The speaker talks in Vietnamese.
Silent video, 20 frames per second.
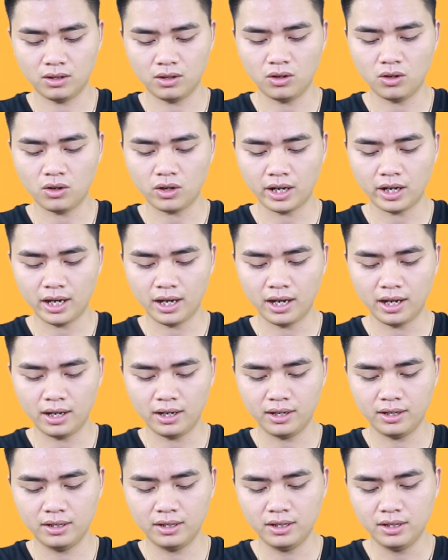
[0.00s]
Ok
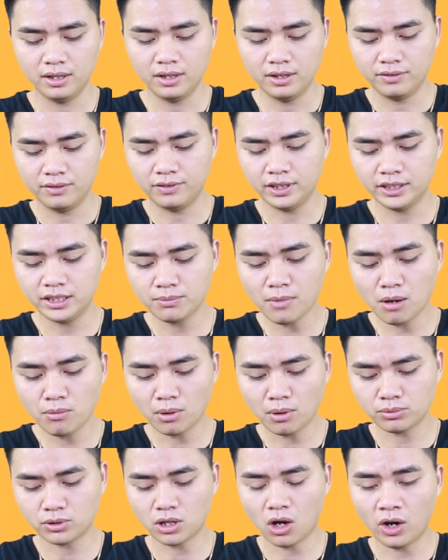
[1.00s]
Với chiếc bông
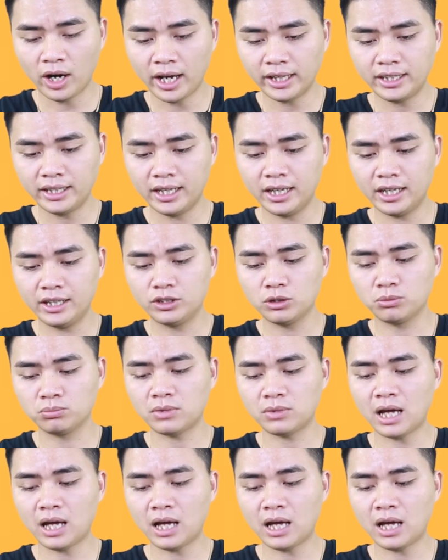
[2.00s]
lọc gió này thì chúng